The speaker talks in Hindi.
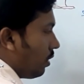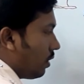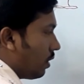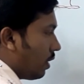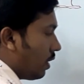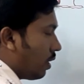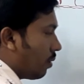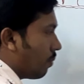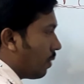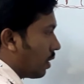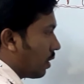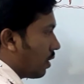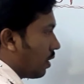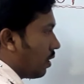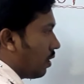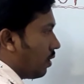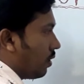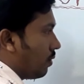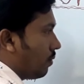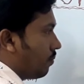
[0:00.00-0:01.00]
ये एक बकरा
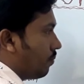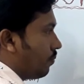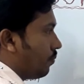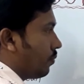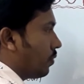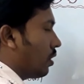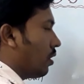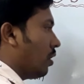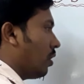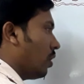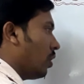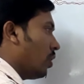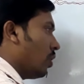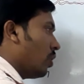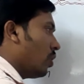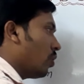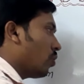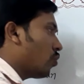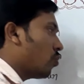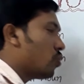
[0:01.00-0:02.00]
है
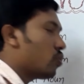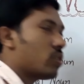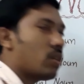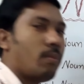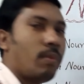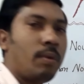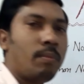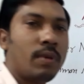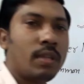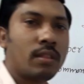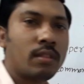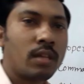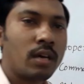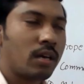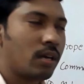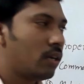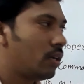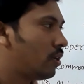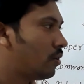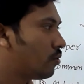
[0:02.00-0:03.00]
कुछ समय बीतता
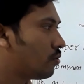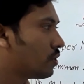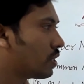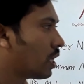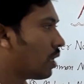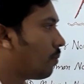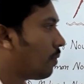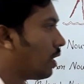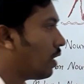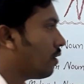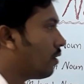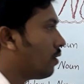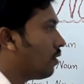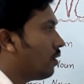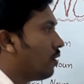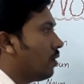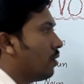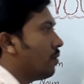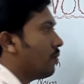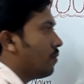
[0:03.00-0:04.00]
है उसके बाद
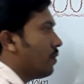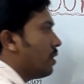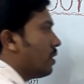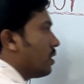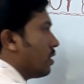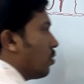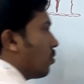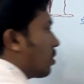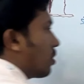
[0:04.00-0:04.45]
फिर से